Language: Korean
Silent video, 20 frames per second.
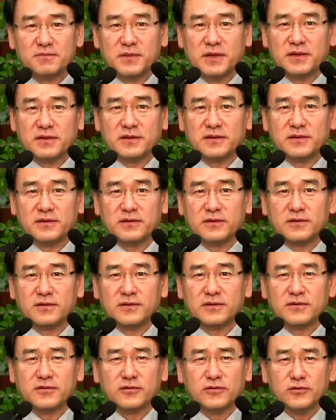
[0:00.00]
말이에요.
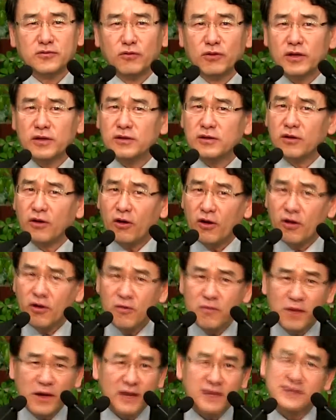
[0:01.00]
그리고 노래를
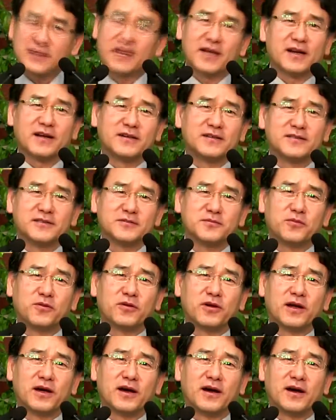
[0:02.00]
얼마나 잘하는지
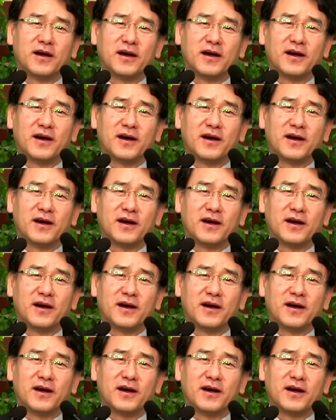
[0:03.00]
몰라.